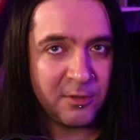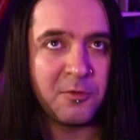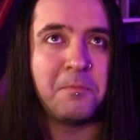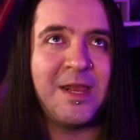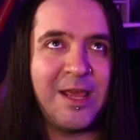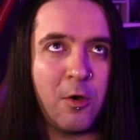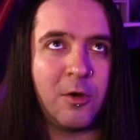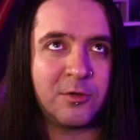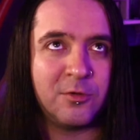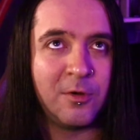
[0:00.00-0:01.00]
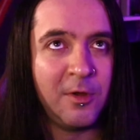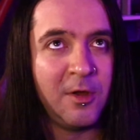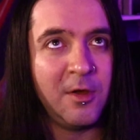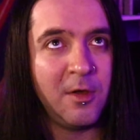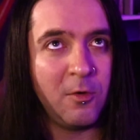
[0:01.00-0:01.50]
Io non mi ricordo
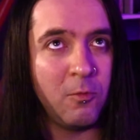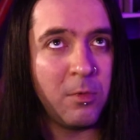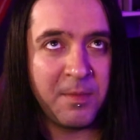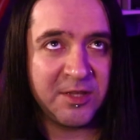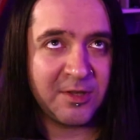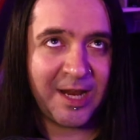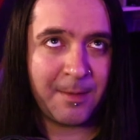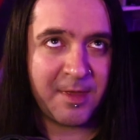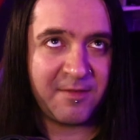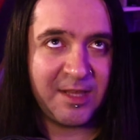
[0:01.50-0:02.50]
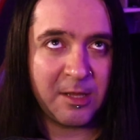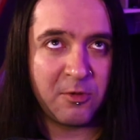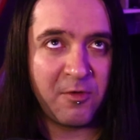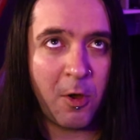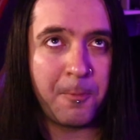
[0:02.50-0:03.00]
un momento della mia
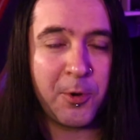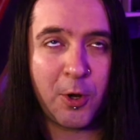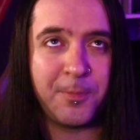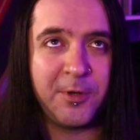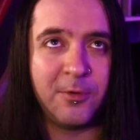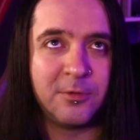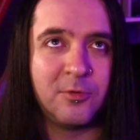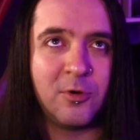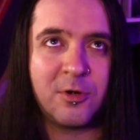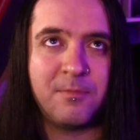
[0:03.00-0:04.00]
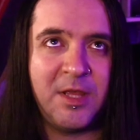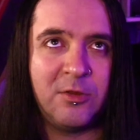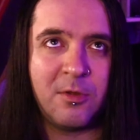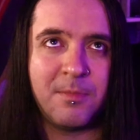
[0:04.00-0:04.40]
vita dove ho proprio dormito